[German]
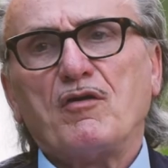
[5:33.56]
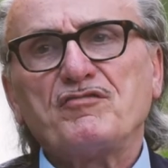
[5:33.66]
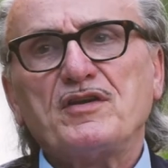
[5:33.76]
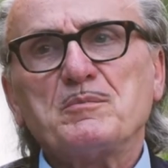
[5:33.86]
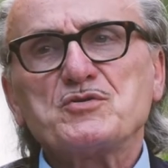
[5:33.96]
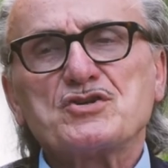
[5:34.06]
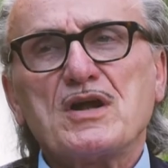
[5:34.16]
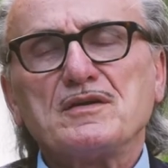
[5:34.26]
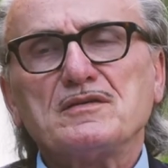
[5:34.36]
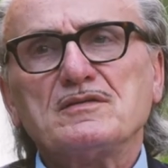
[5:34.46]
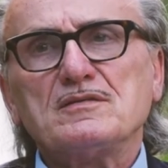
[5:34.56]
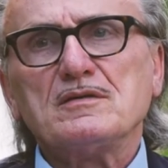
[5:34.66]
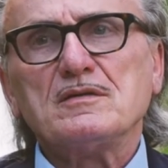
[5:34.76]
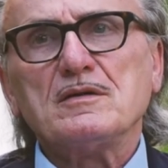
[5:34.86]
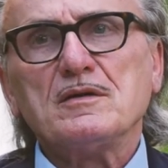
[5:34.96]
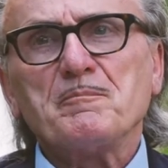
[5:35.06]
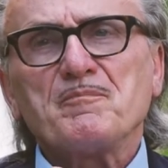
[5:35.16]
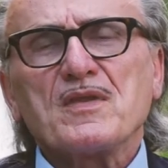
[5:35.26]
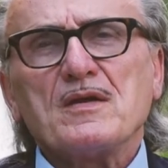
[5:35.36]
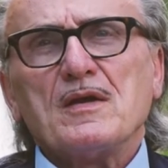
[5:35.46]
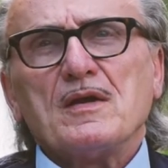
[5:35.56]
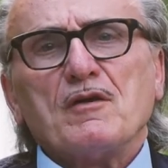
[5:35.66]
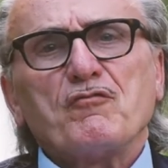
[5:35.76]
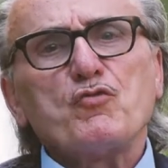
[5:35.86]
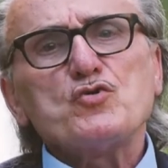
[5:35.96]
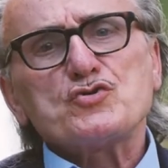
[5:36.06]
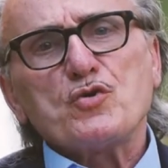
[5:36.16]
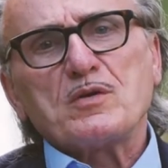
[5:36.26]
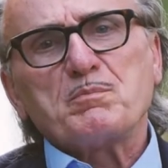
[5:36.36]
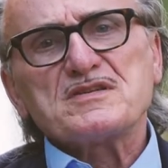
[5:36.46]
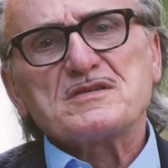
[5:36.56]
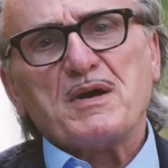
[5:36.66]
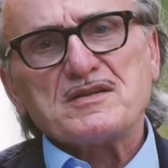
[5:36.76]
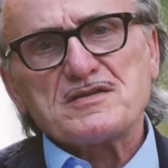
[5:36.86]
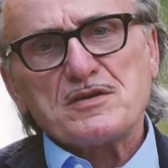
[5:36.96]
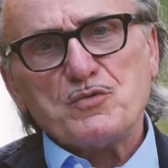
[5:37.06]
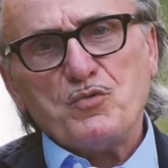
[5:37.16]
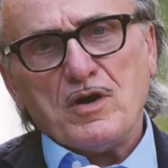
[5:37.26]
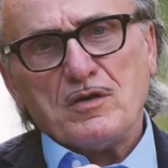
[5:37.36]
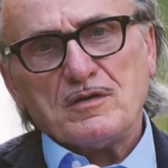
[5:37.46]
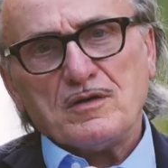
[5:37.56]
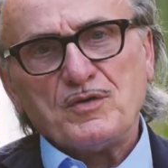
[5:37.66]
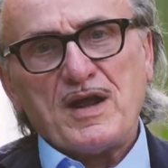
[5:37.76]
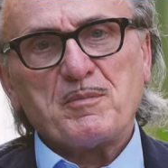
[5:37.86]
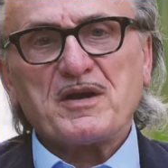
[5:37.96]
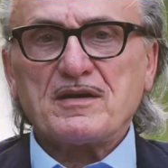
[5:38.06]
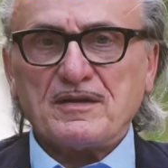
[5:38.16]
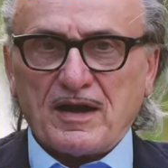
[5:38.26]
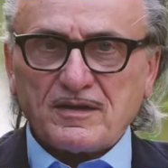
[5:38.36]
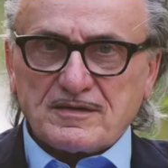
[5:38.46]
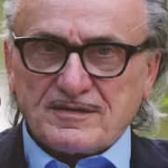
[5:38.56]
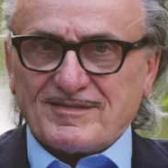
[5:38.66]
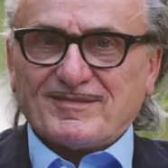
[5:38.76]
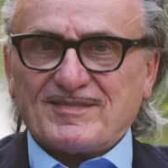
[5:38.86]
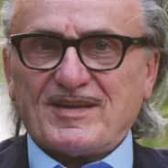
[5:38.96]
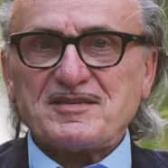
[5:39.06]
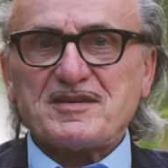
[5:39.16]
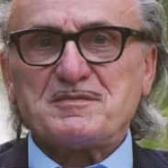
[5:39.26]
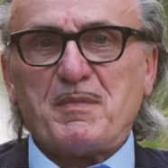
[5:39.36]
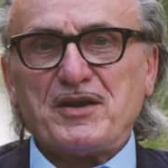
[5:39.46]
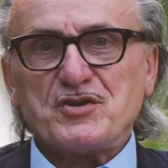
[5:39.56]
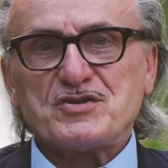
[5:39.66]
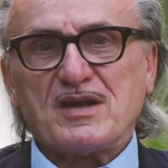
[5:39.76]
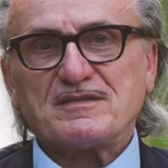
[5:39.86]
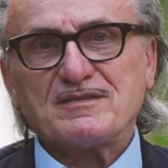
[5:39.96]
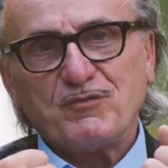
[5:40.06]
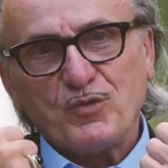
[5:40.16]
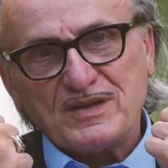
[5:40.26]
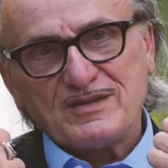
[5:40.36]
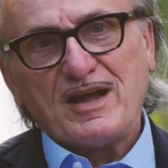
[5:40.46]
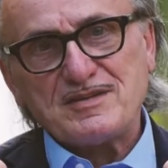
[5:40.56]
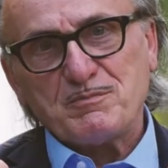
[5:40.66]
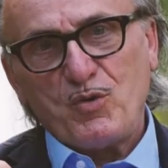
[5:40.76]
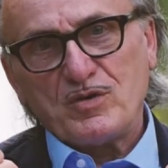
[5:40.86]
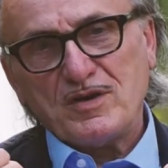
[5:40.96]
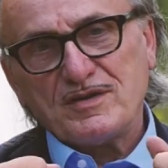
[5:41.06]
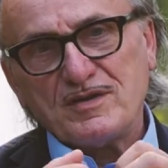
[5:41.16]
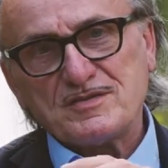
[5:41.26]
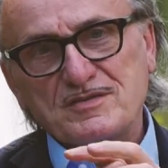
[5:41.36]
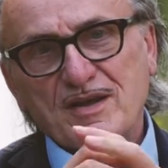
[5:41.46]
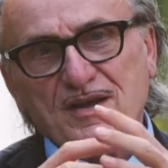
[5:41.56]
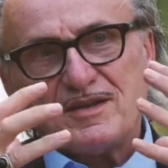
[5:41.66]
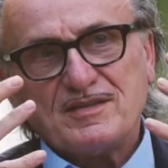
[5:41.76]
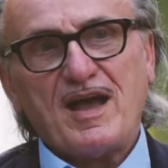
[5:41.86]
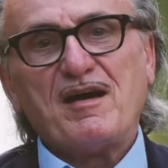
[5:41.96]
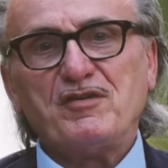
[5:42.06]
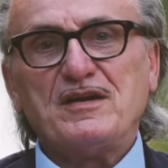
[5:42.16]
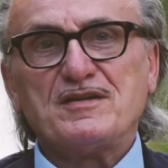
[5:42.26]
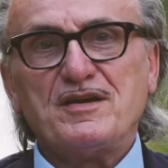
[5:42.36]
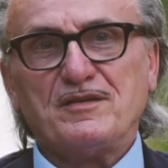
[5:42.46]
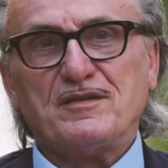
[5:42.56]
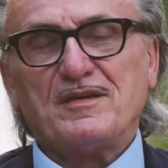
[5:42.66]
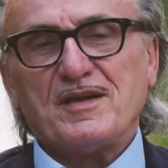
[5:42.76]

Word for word: auf dem stand äh, Frühstück bis 20 Uhr. Und da habe ich gedacht, das ist meine Stadt. Wo das möglich ist, da will ich hin.